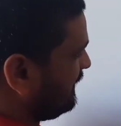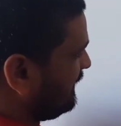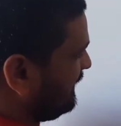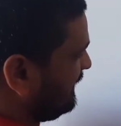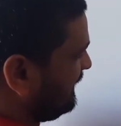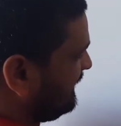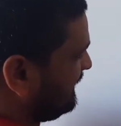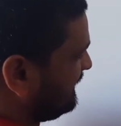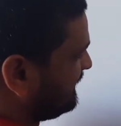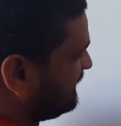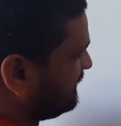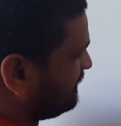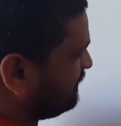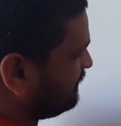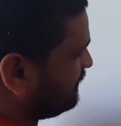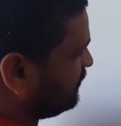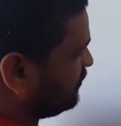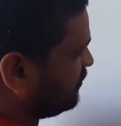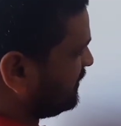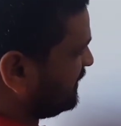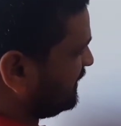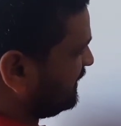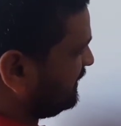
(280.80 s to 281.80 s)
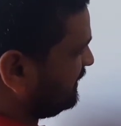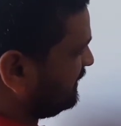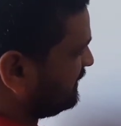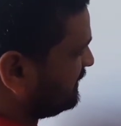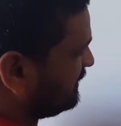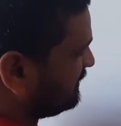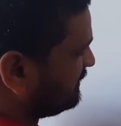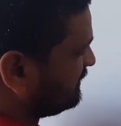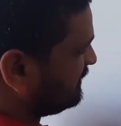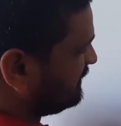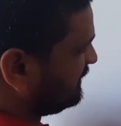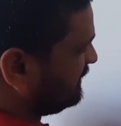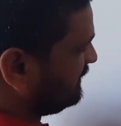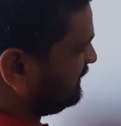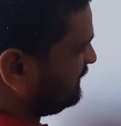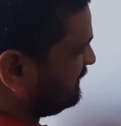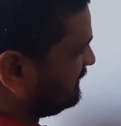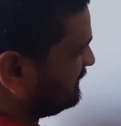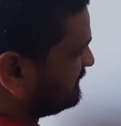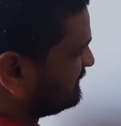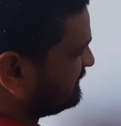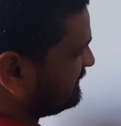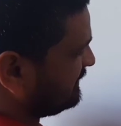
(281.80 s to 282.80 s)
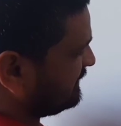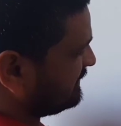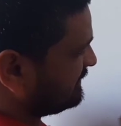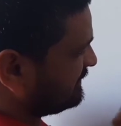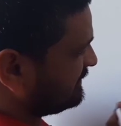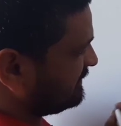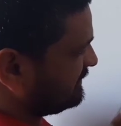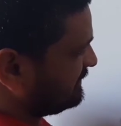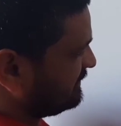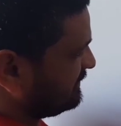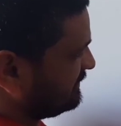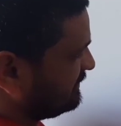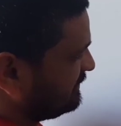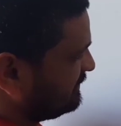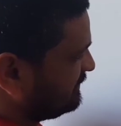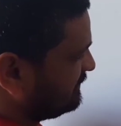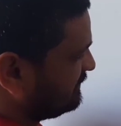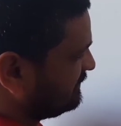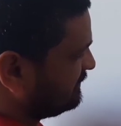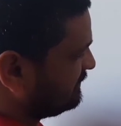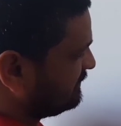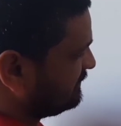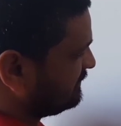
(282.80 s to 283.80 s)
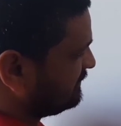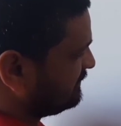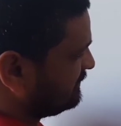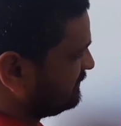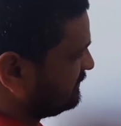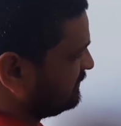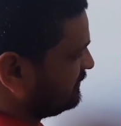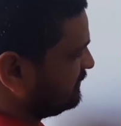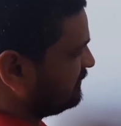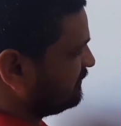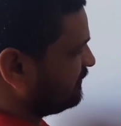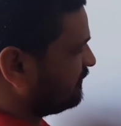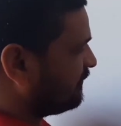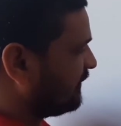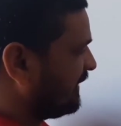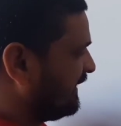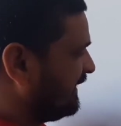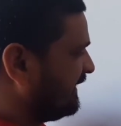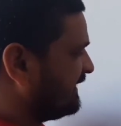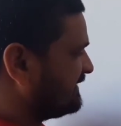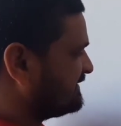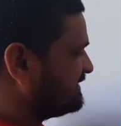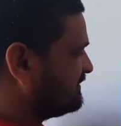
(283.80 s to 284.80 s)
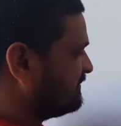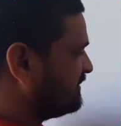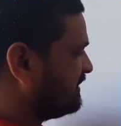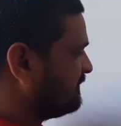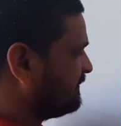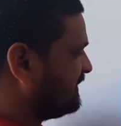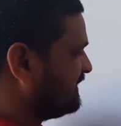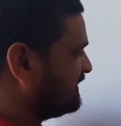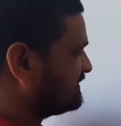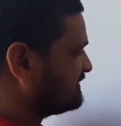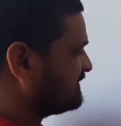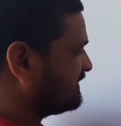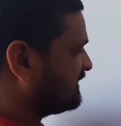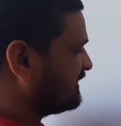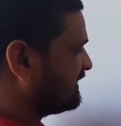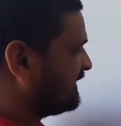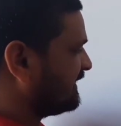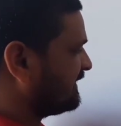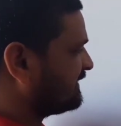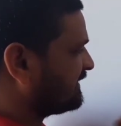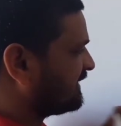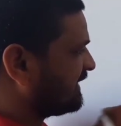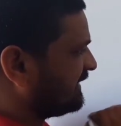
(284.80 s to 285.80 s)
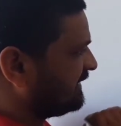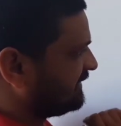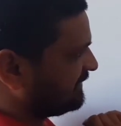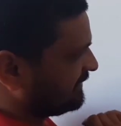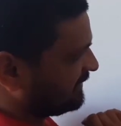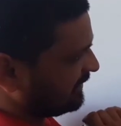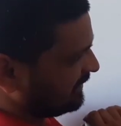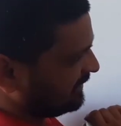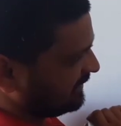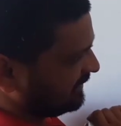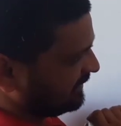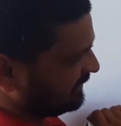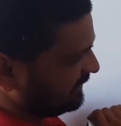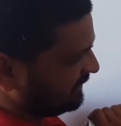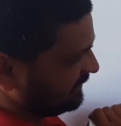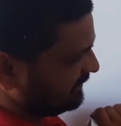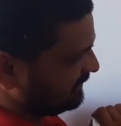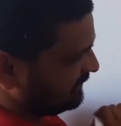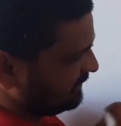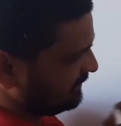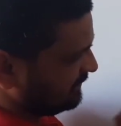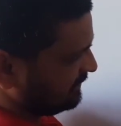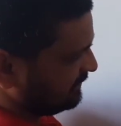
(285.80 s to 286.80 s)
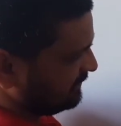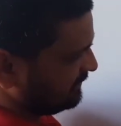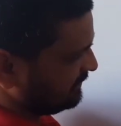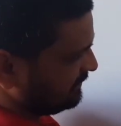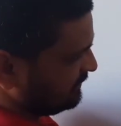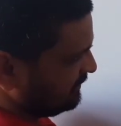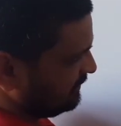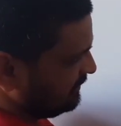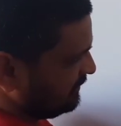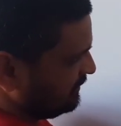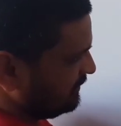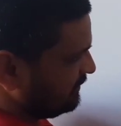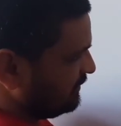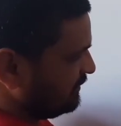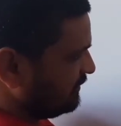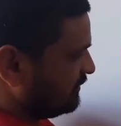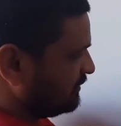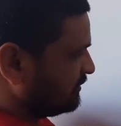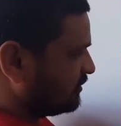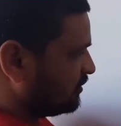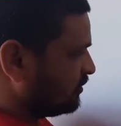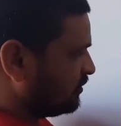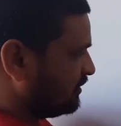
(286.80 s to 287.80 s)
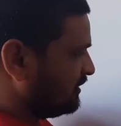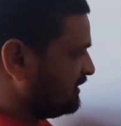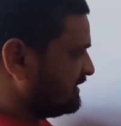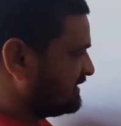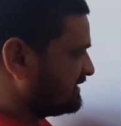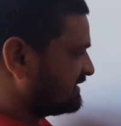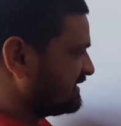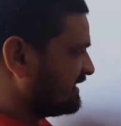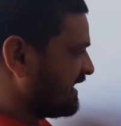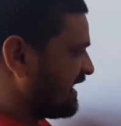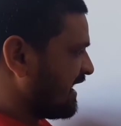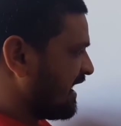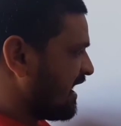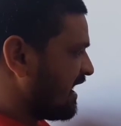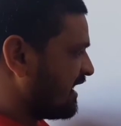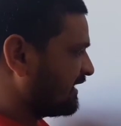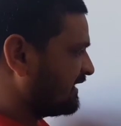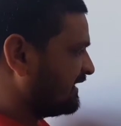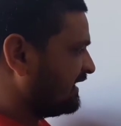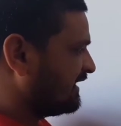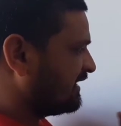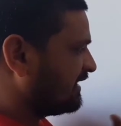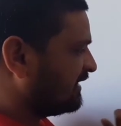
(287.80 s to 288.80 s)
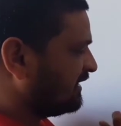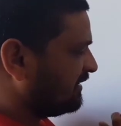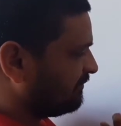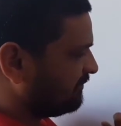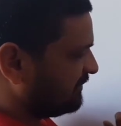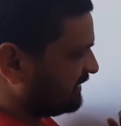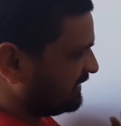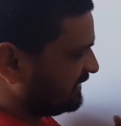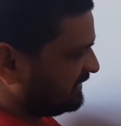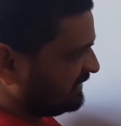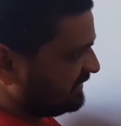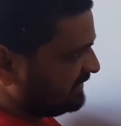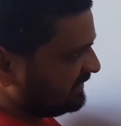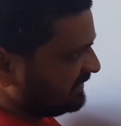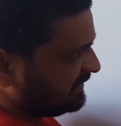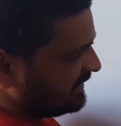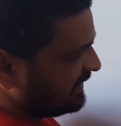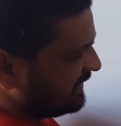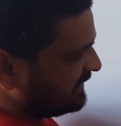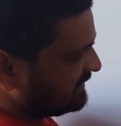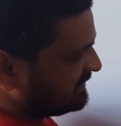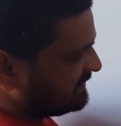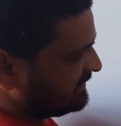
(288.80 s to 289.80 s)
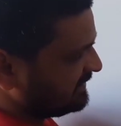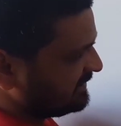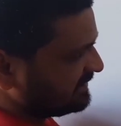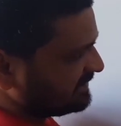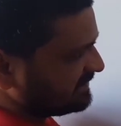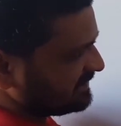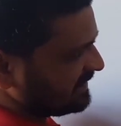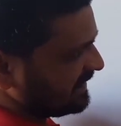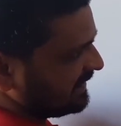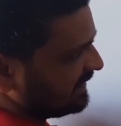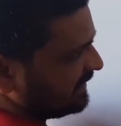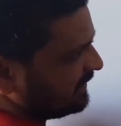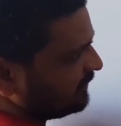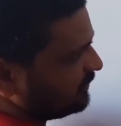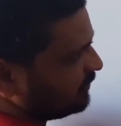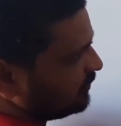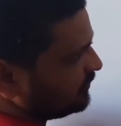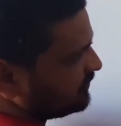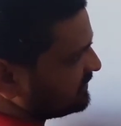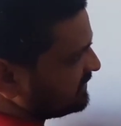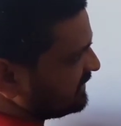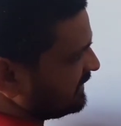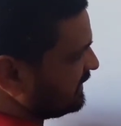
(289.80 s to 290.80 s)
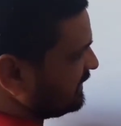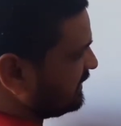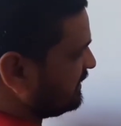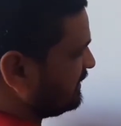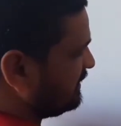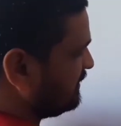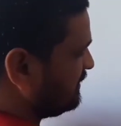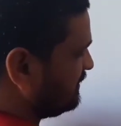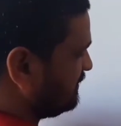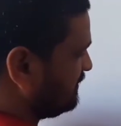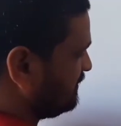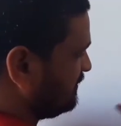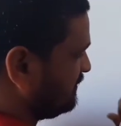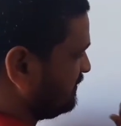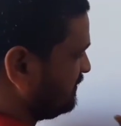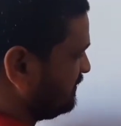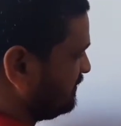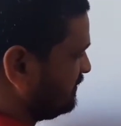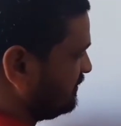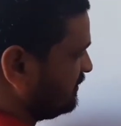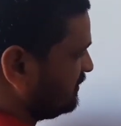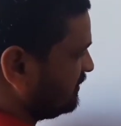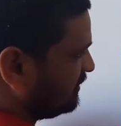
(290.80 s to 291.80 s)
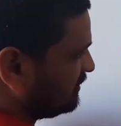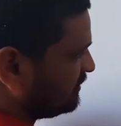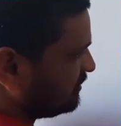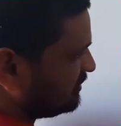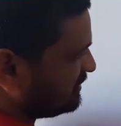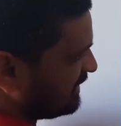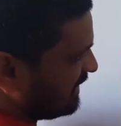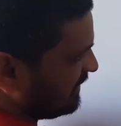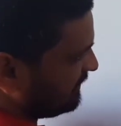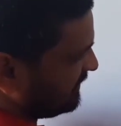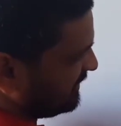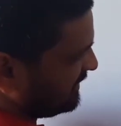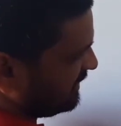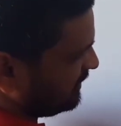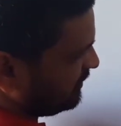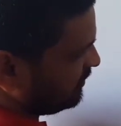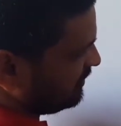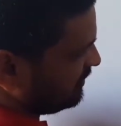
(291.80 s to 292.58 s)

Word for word: 8.36 वन डेसिमल प्लेस तक करेक्ट राइट करना है तो इसके आगे का नंबर देखिए क्या है सिक्स सेकेंड ग्रुप से है तो यहां पे क्या